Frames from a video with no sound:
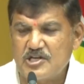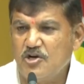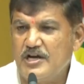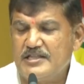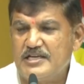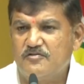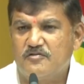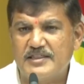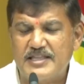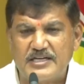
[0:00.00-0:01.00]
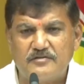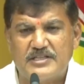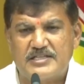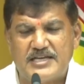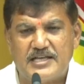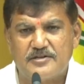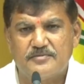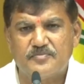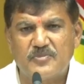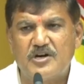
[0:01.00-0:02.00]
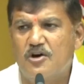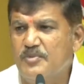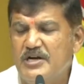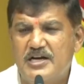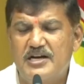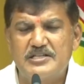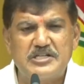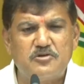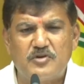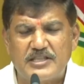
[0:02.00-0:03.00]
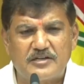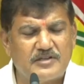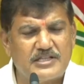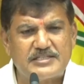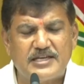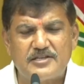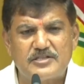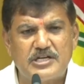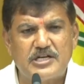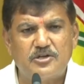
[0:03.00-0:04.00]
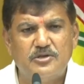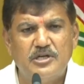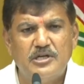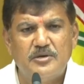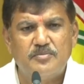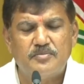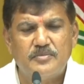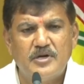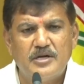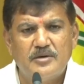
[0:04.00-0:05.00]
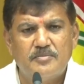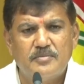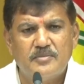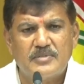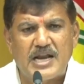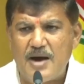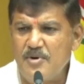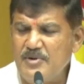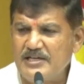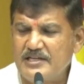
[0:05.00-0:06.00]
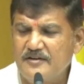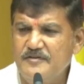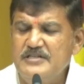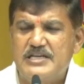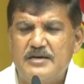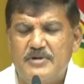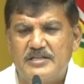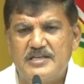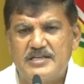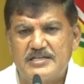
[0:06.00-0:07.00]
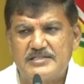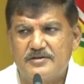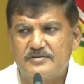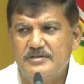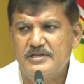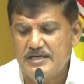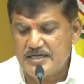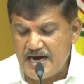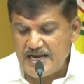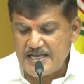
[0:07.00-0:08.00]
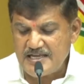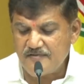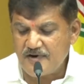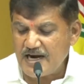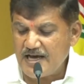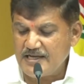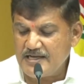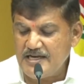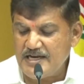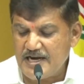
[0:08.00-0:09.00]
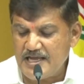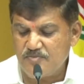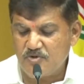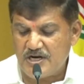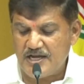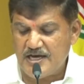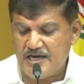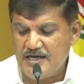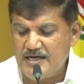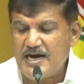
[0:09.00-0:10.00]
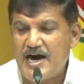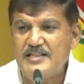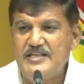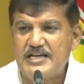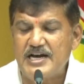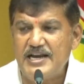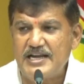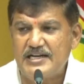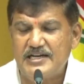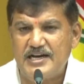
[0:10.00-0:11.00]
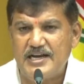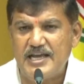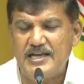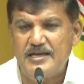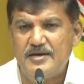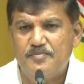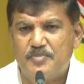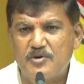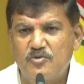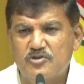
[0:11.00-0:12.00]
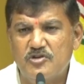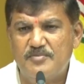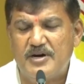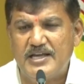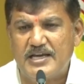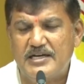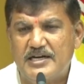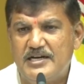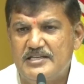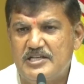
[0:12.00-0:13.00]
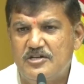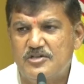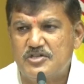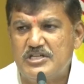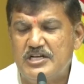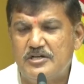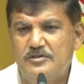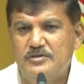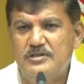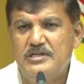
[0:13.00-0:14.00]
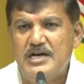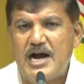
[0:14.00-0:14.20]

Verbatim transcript: గతంలో అయితే వందకు వంద శాతం గవర్నమెంట్ కాలేజీలో వందకు వంద శాతం సీట్లు నామమాత్ర ఫీజుకే భర్తీ చేస్తారు కానీ ఇవాళ ఈ నిర్ణయం మూలన అధికారికంగానే ప్రభుత్వ మెడికల్ కాలేజీల్లో సీట్లు